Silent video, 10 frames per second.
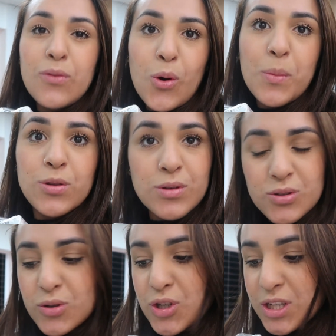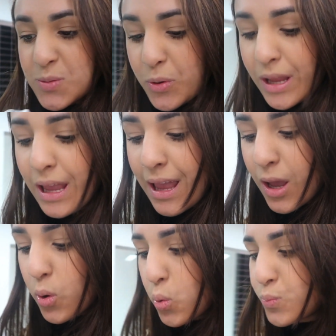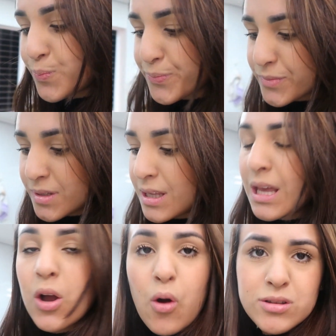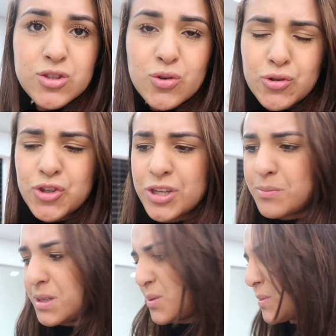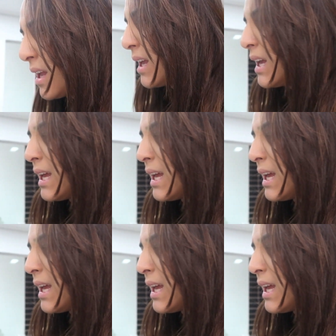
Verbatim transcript: Vou comer duas coxinhas porque eu gosto de coxinha mesmo, né?